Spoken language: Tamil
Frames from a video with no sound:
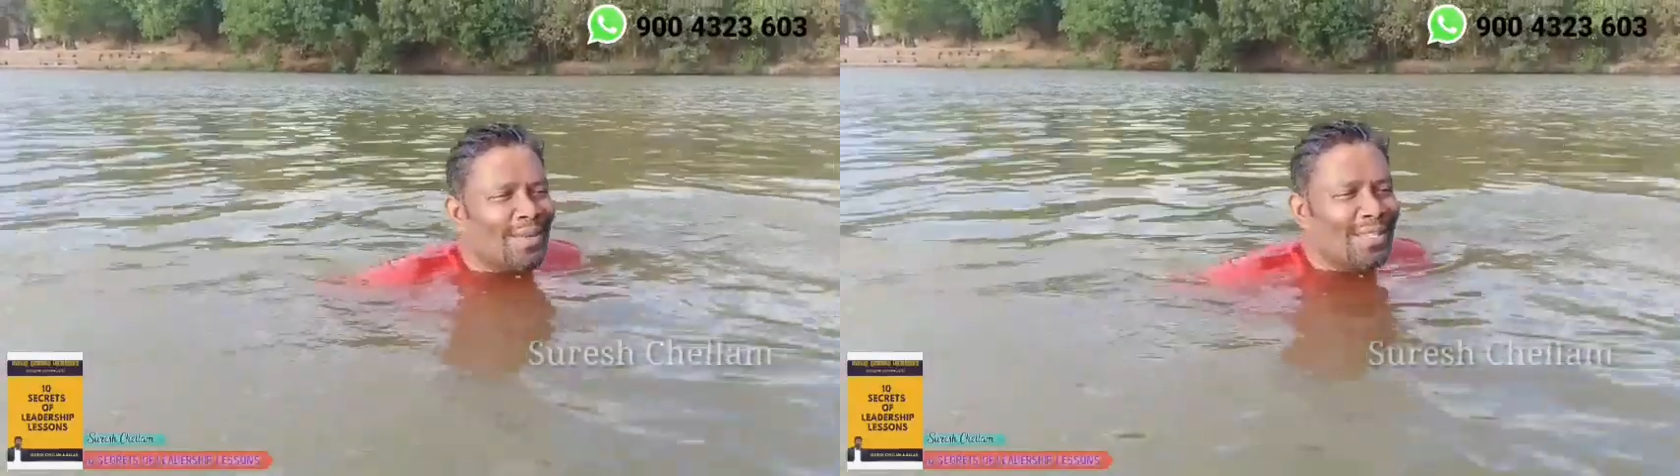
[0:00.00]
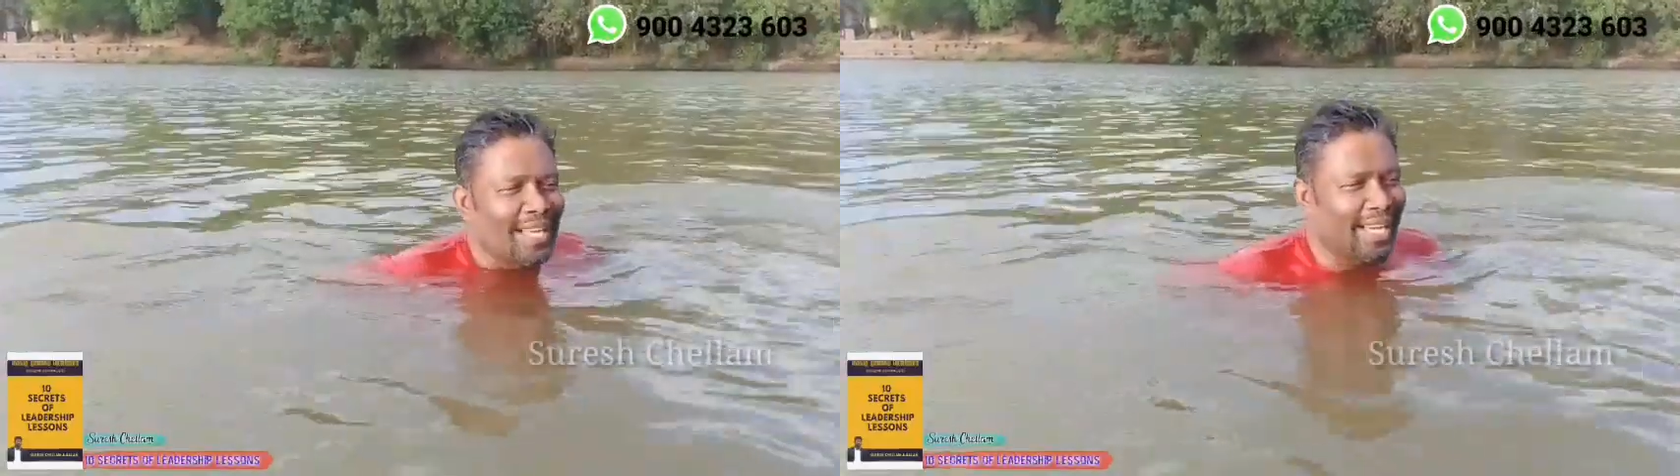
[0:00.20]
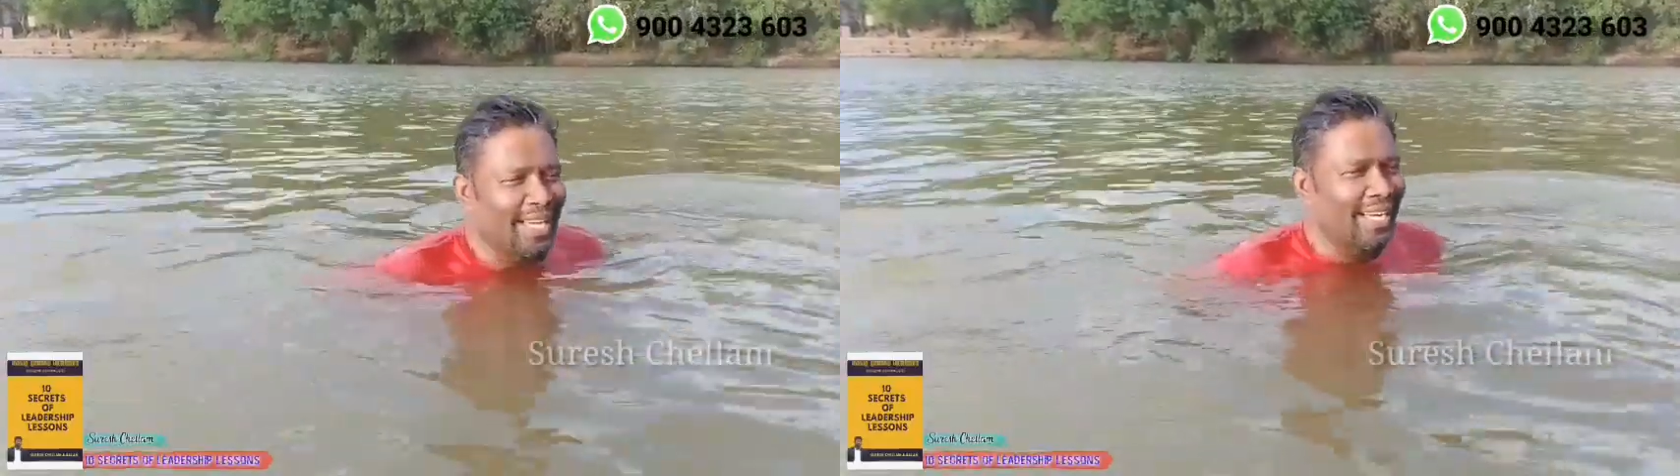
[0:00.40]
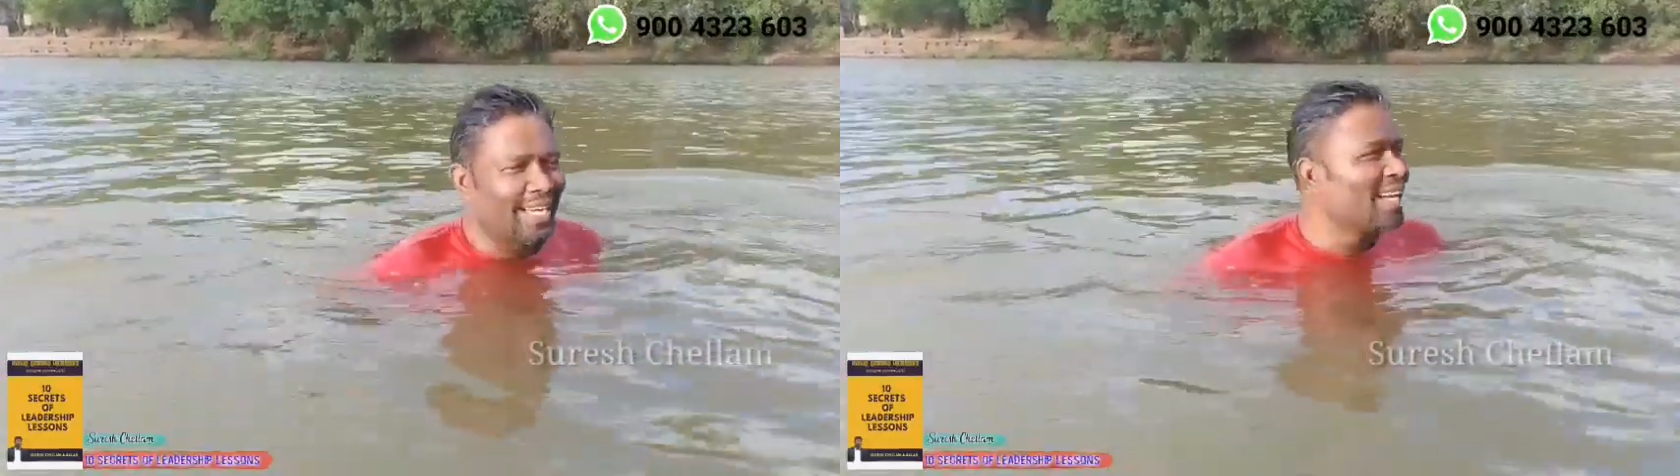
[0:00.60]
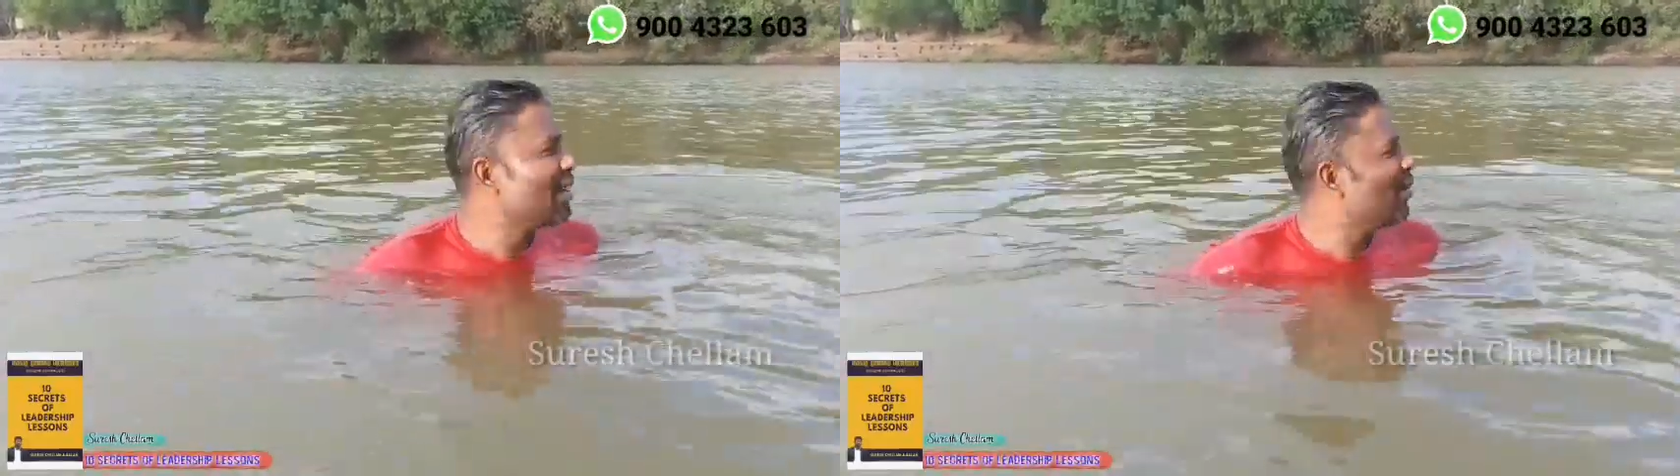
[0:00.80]
ஒரு செகண்ட்
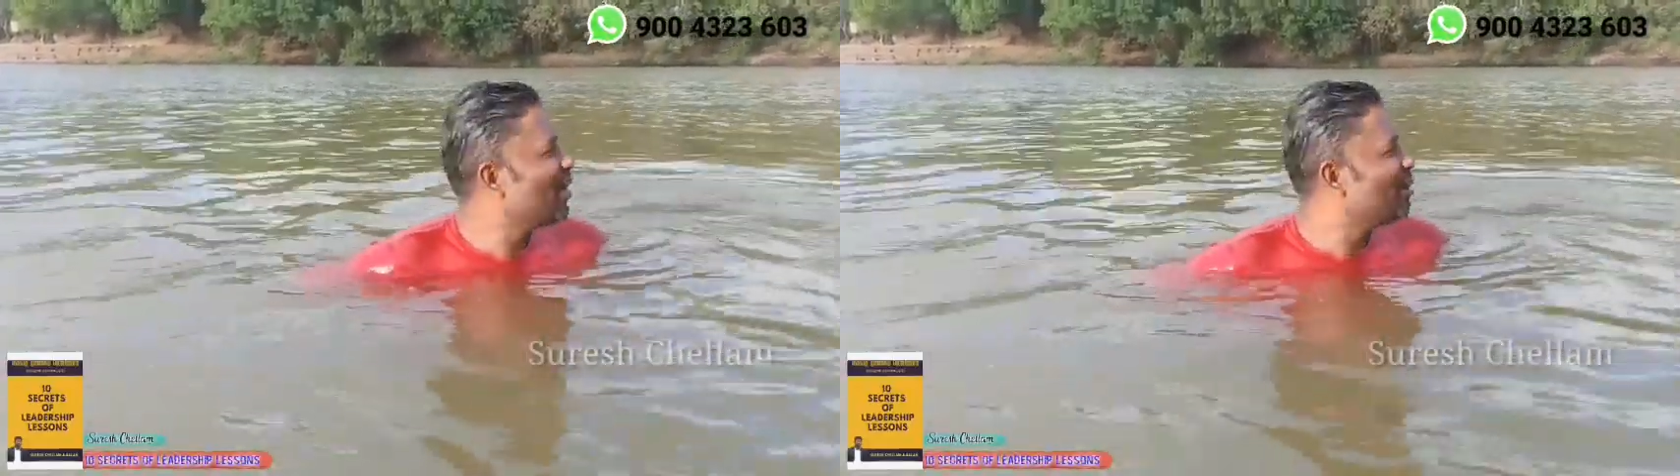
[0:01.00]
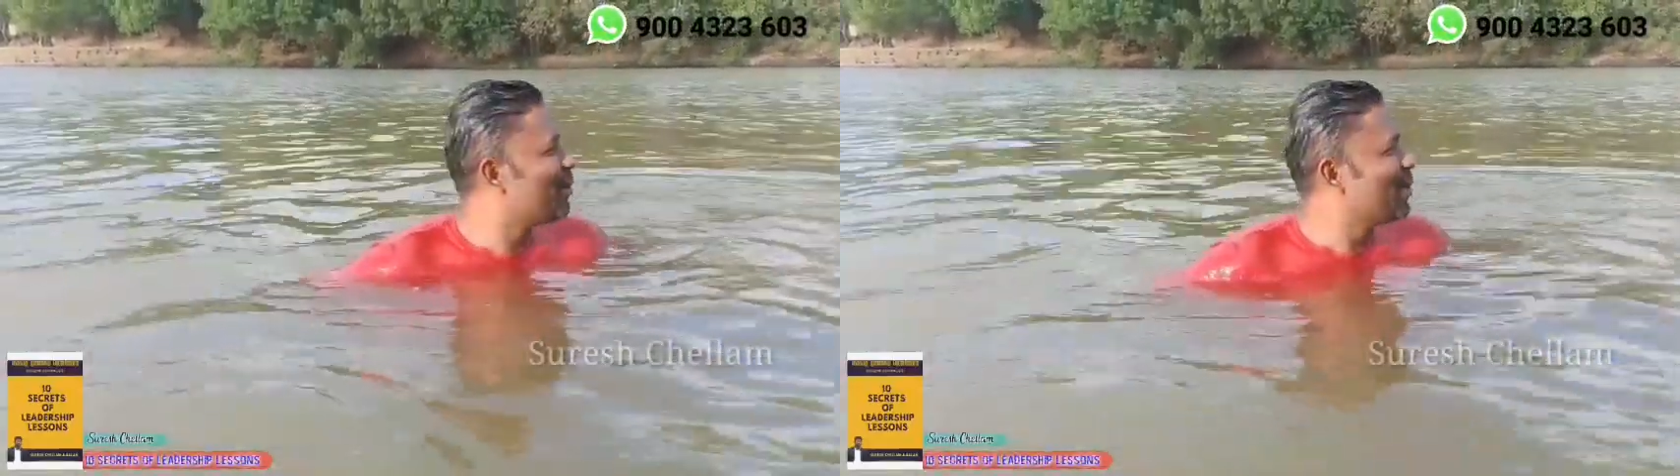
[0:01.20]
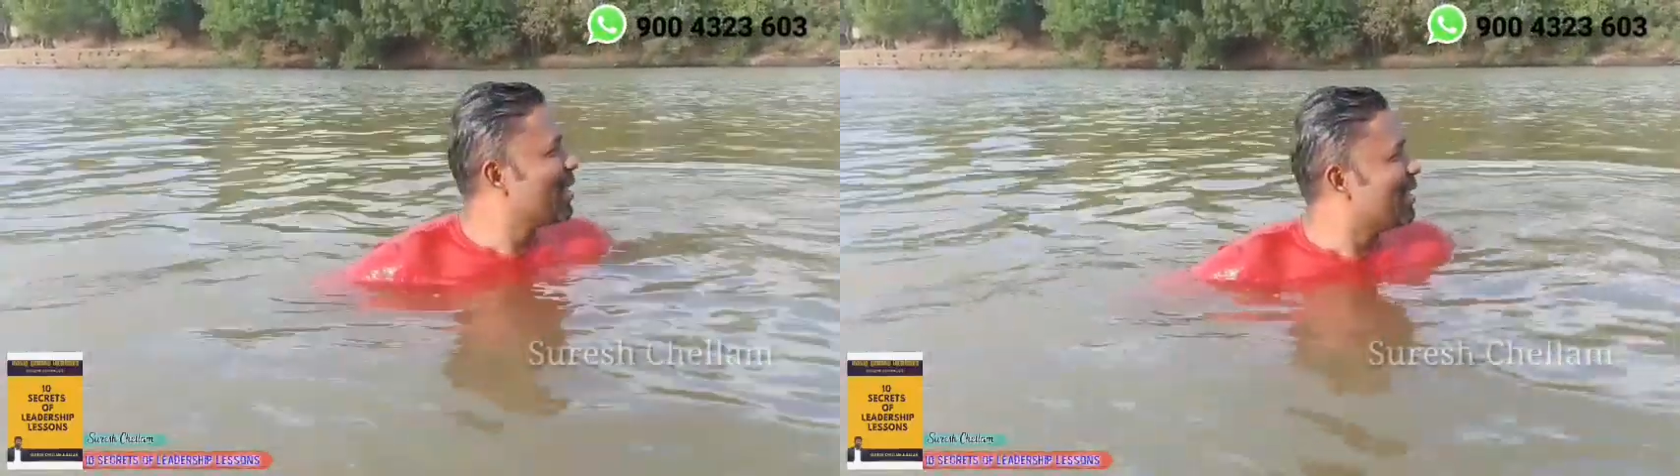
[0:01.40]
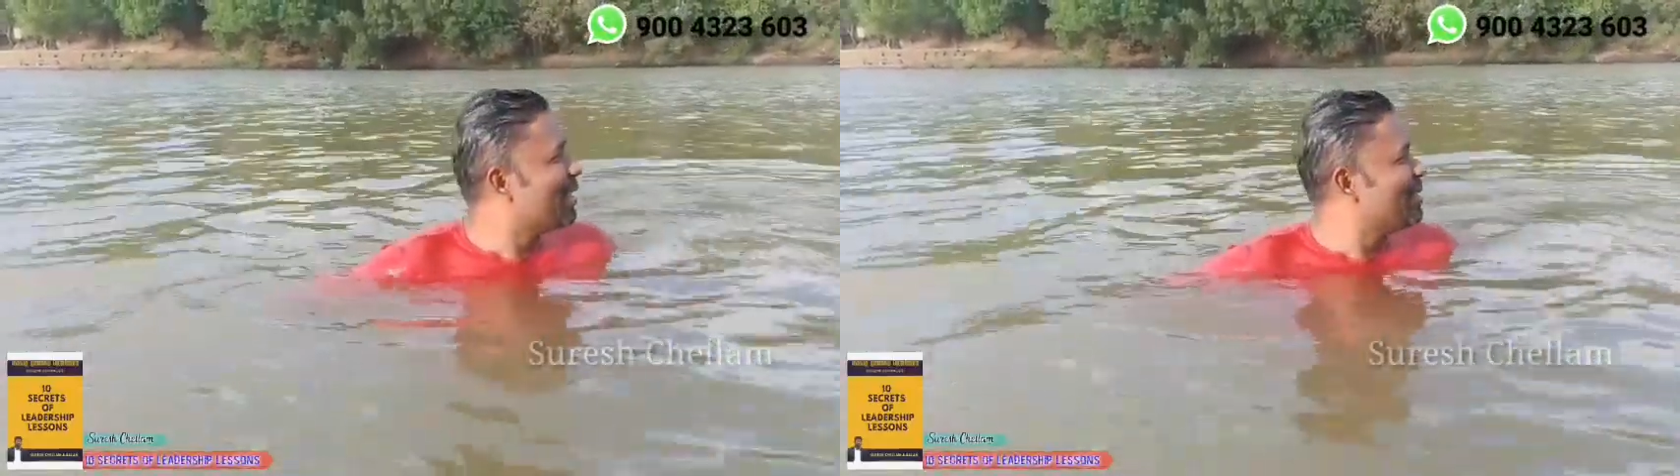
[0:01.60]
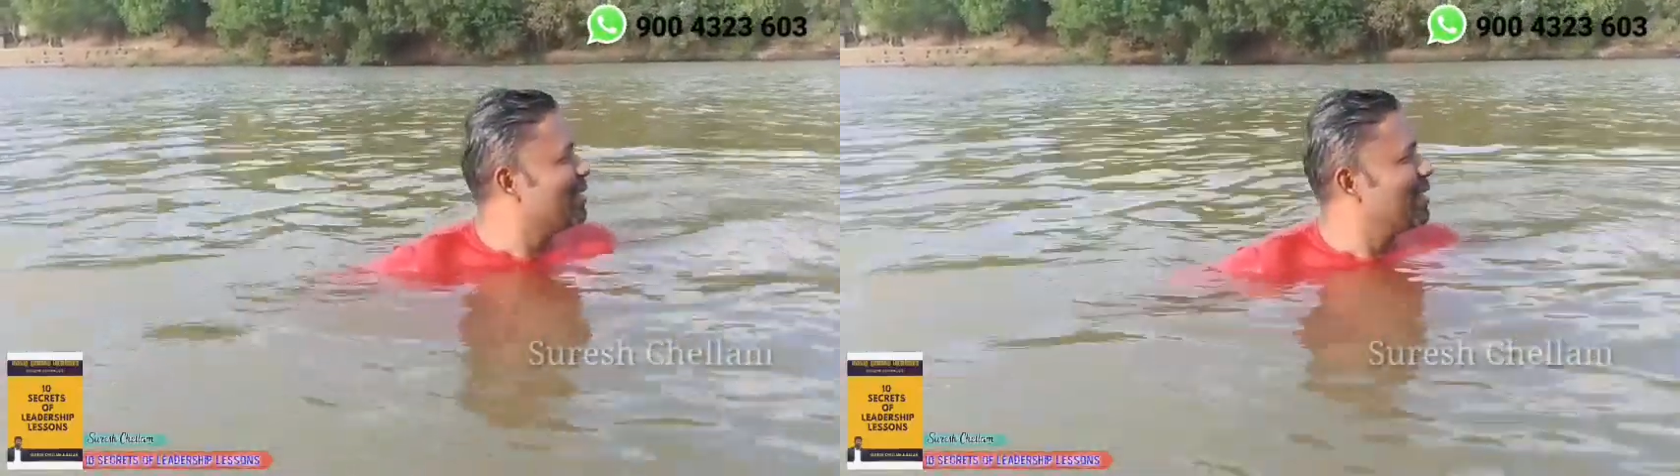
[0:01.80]
எங்கே குளிக்கணுமோ
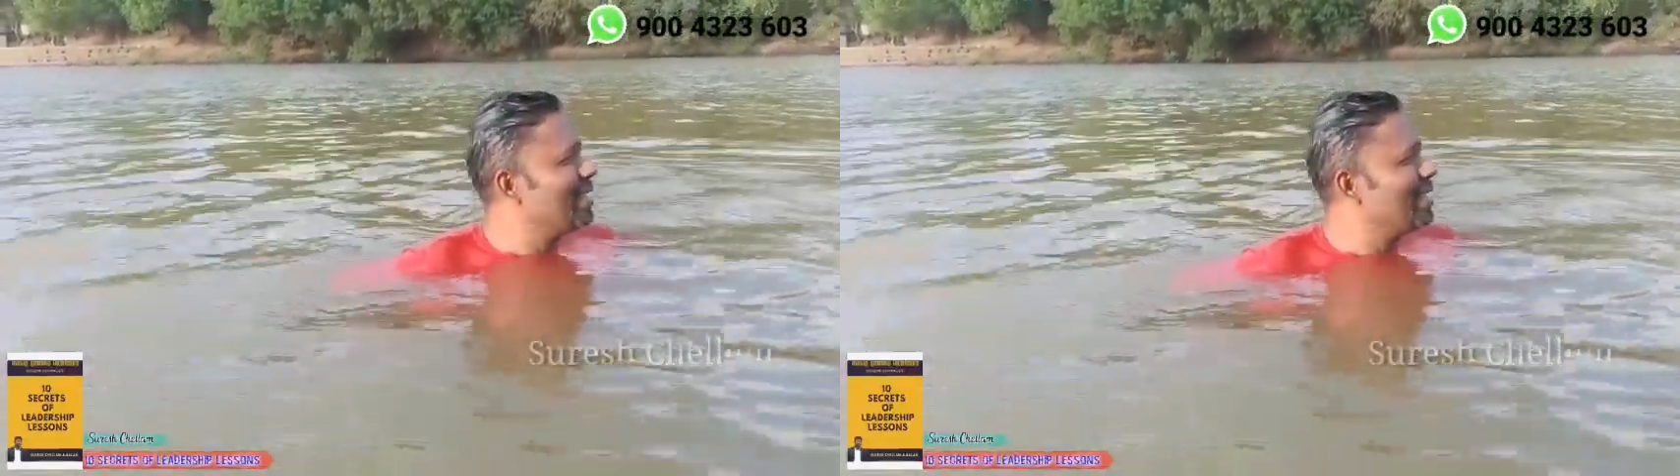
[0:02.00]
குளிக்கலாம்